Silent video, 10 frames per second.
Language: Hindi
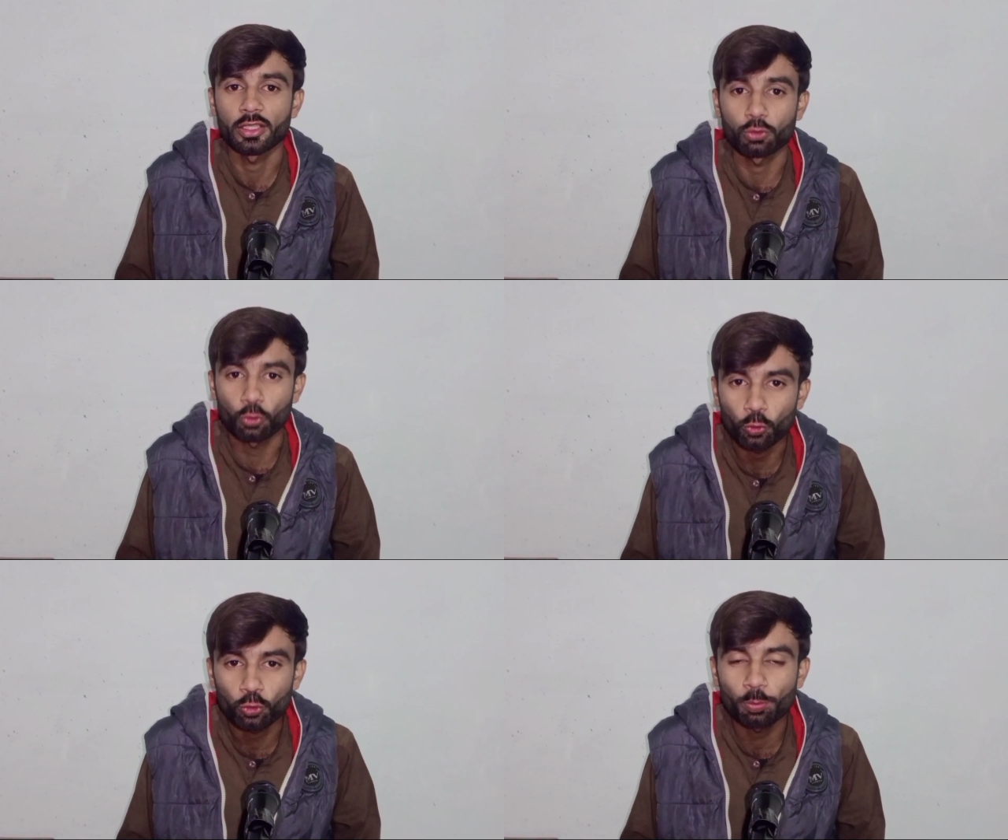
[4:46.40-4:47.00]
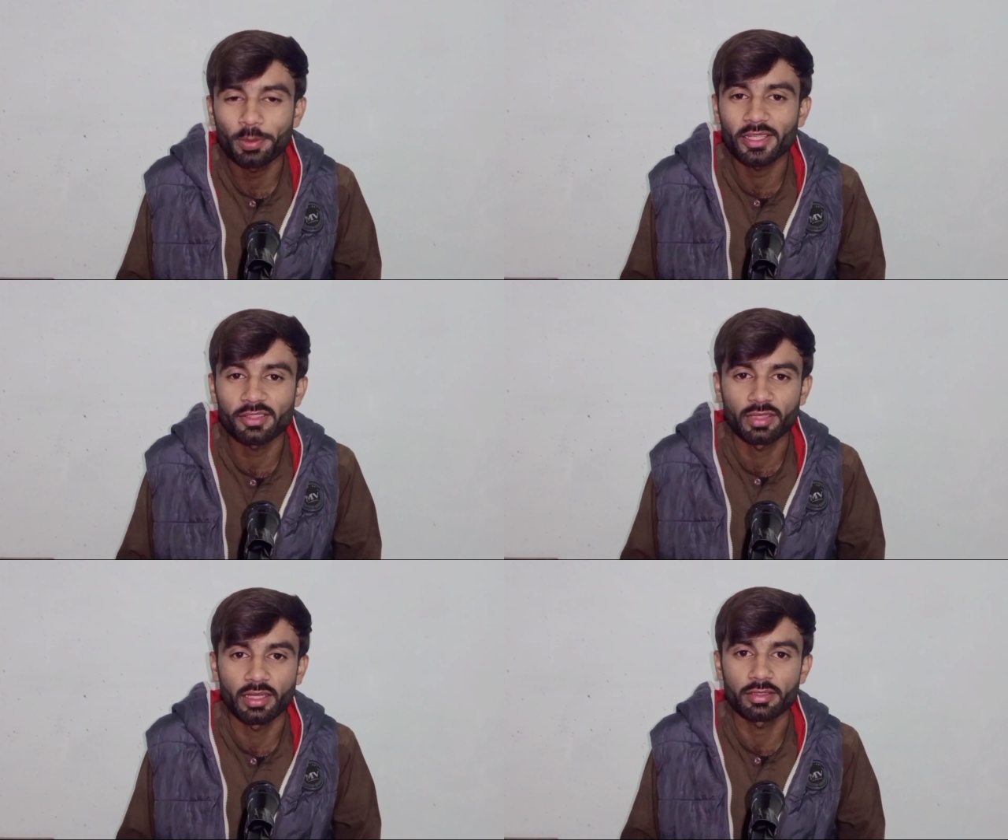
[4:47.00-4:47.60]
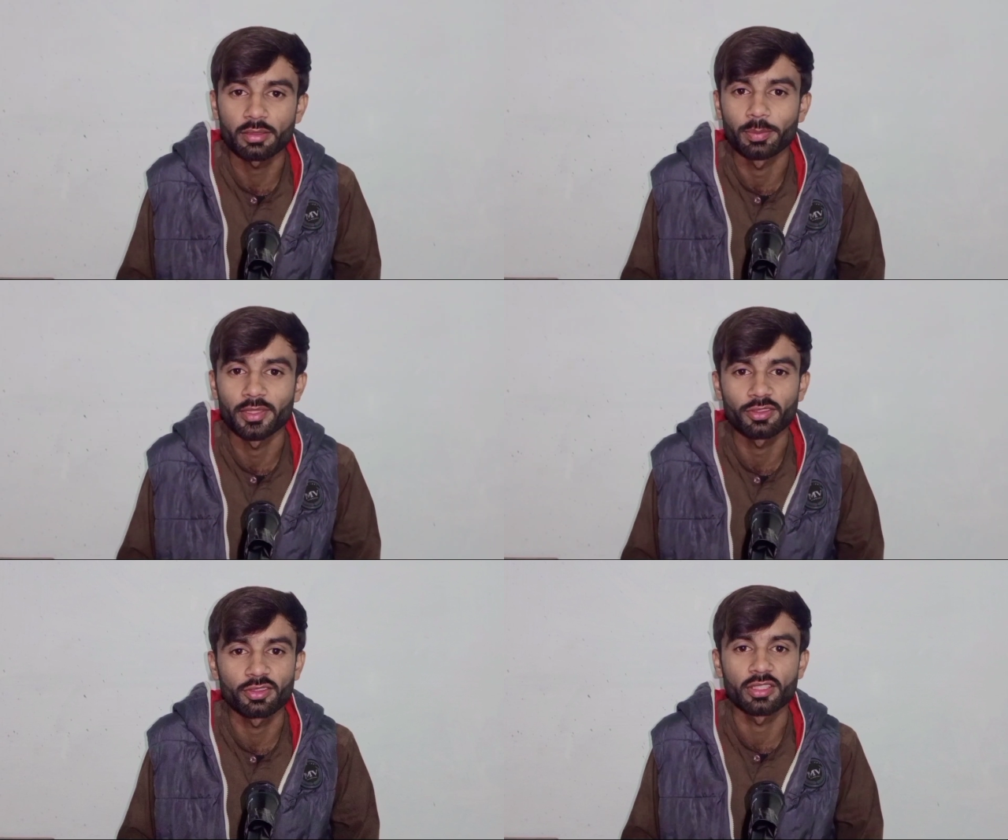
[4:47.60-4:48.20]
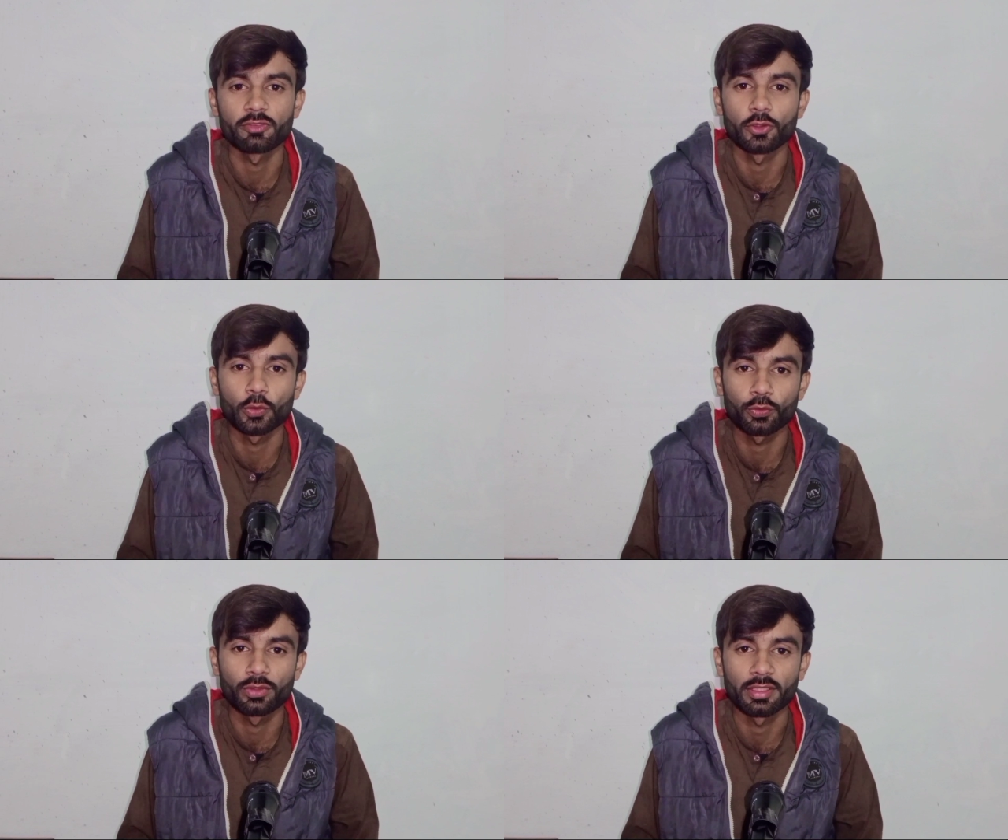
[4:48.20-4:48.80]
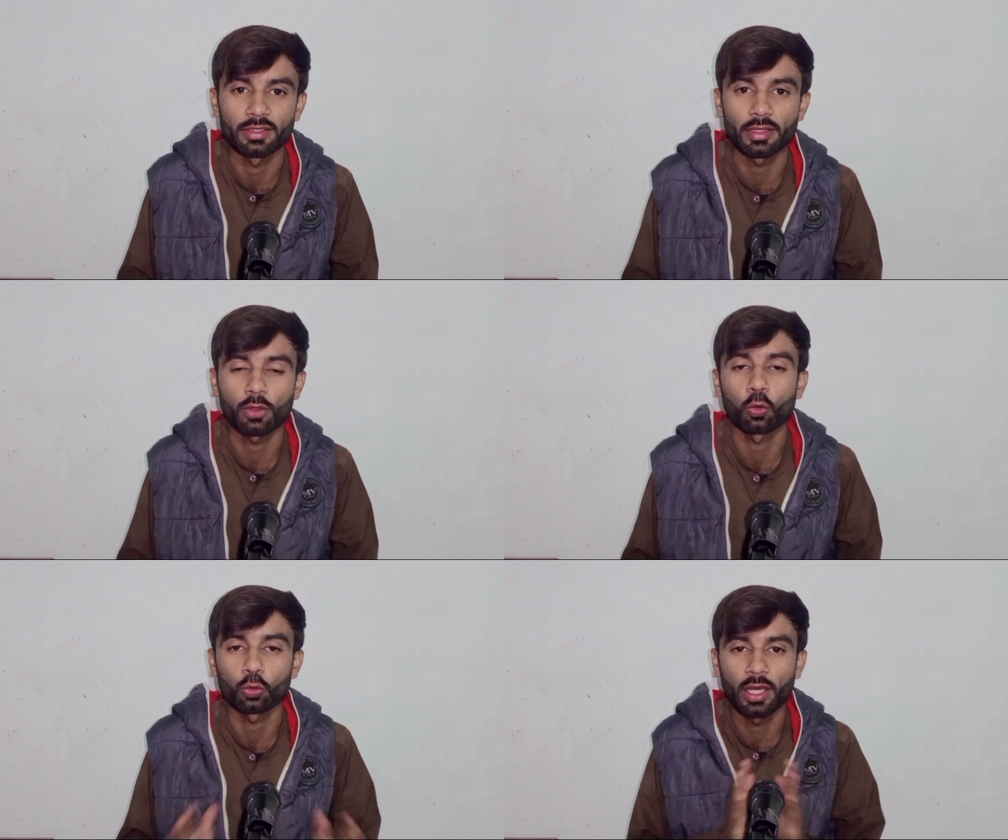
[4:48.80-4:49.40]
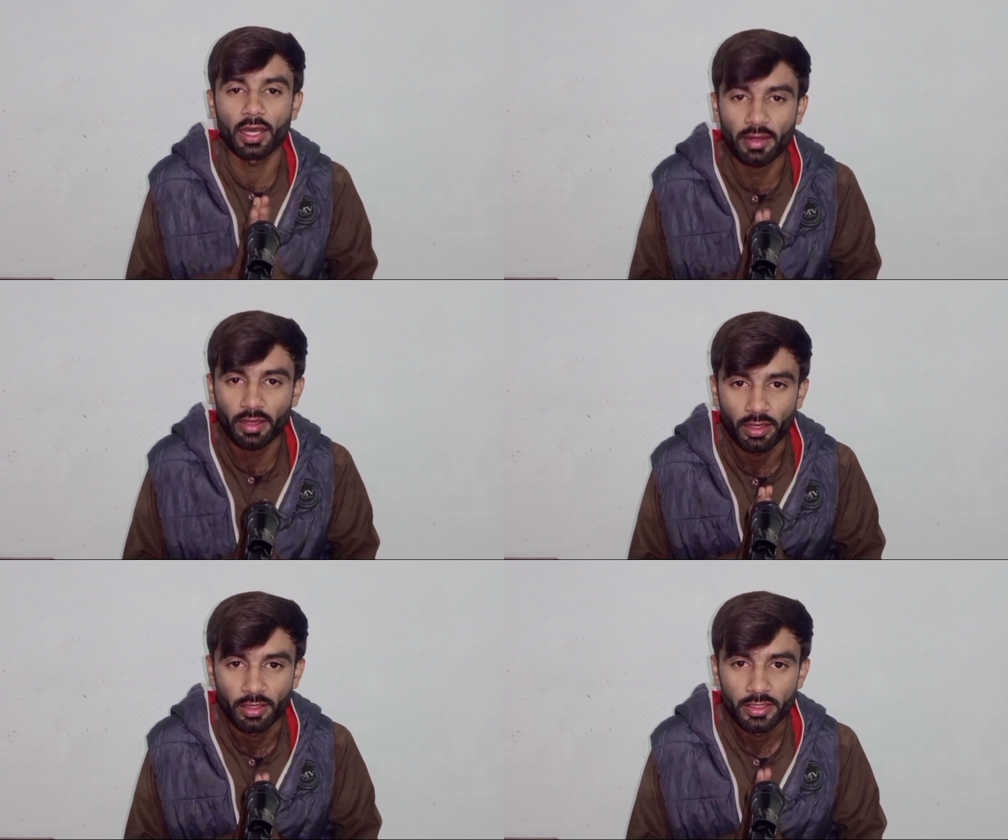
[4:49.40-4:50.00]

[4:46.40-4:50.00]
कि जो जो पाकिस्तान की बेटी इनकी वीडियोस देख रही है खुदारा